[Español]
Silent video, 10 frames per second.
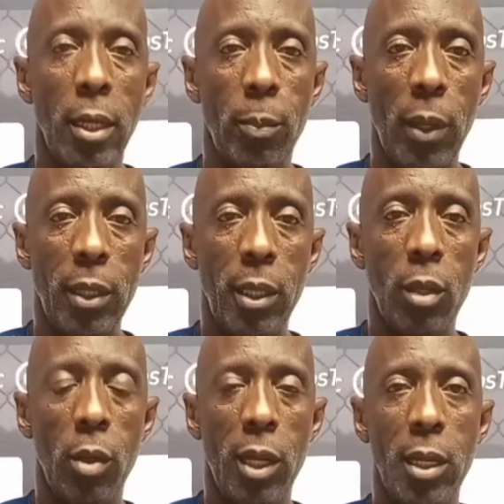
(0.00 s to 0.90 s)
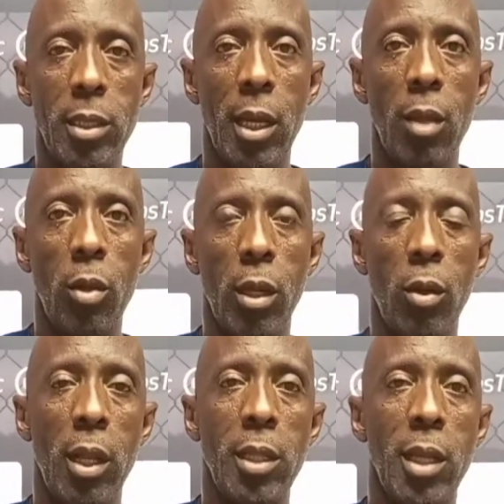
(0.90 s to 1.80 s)
partidos realizados, creo
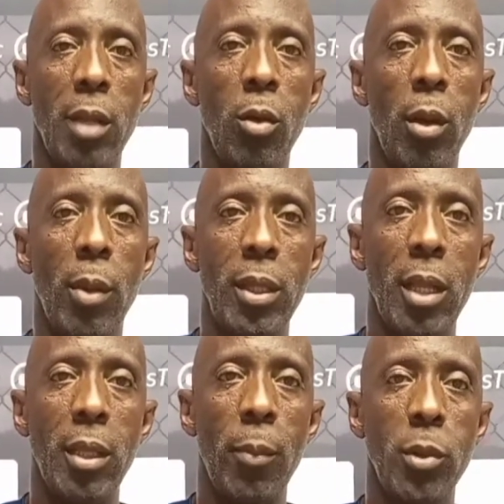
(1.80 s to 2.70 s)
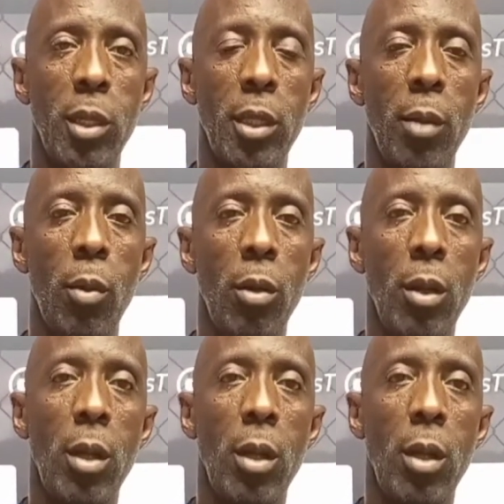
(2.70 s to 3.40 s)
que el saldo es bastante positivo.